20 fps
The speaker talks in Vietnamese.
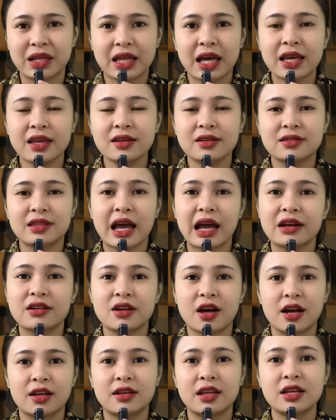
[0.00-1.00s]
Mà thấy người ta
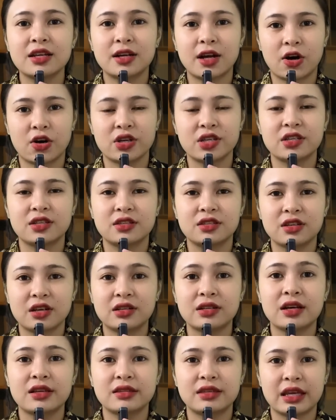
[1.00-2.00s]
rời đi rồi,
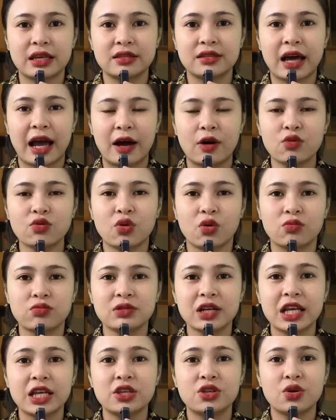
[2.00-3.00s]
cho nên chị Thảo
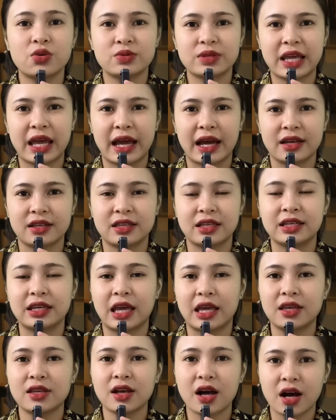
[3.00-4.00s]
cũng đi vô nhà chị
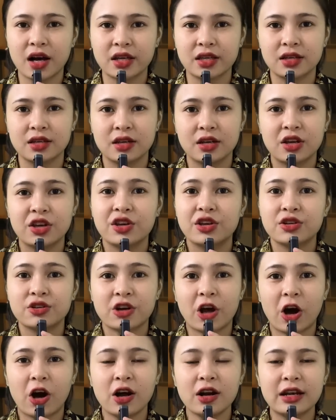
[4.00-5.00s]
nghỉ ngơi.
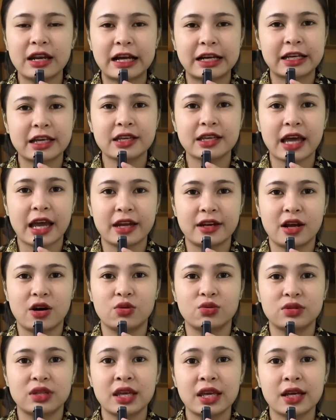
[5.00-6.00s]
Đó là cái ngày
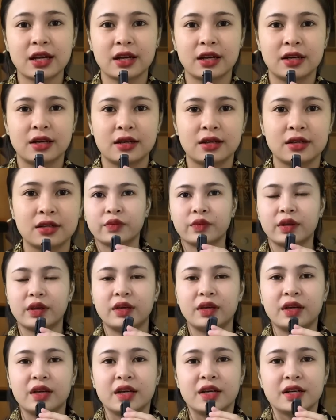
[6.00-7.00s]
đầu tiên.
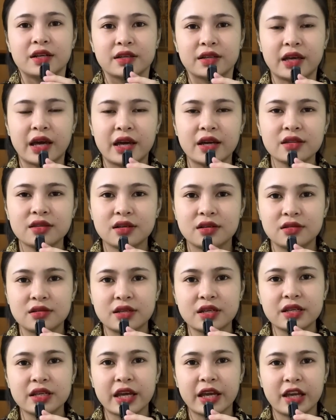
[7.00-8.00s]
Kể từ
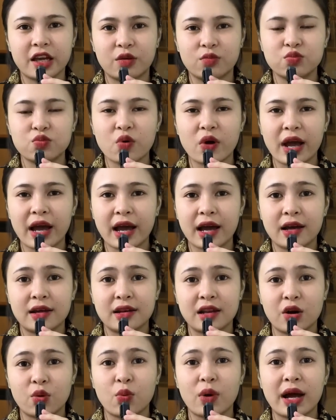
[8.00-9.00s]
cái ngày hôm qua
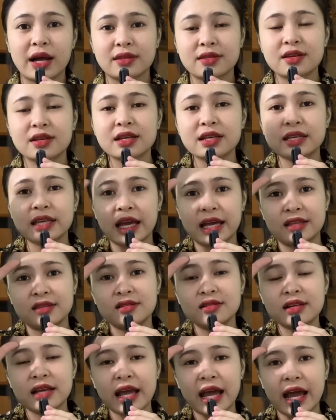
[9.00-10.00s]
là qua tới cái ngày
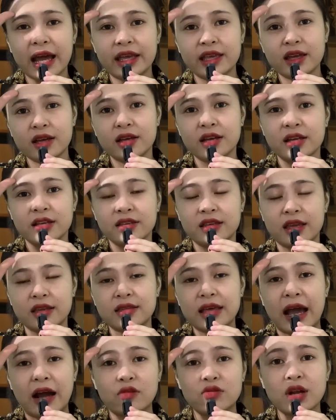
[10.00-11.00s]
thứ hai,
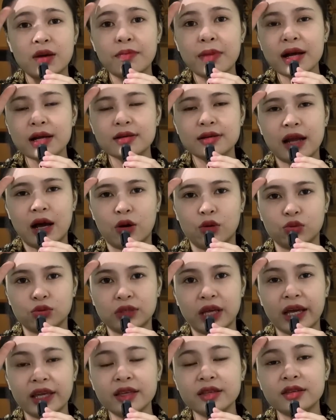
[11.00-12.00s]
chị Thảo đã bắt đầu
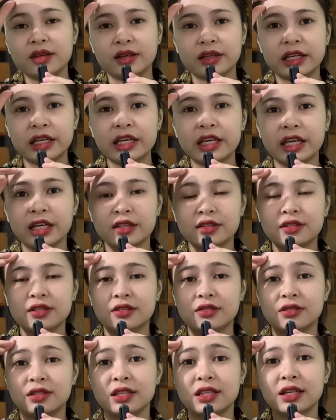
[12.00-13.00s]
thấy những cái hiện
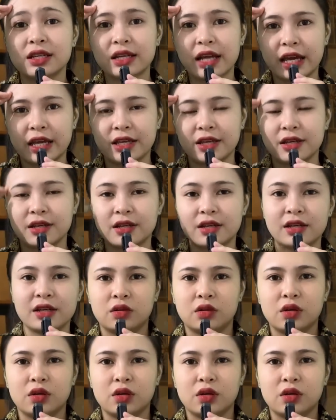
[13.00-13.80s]
tượng như thế này.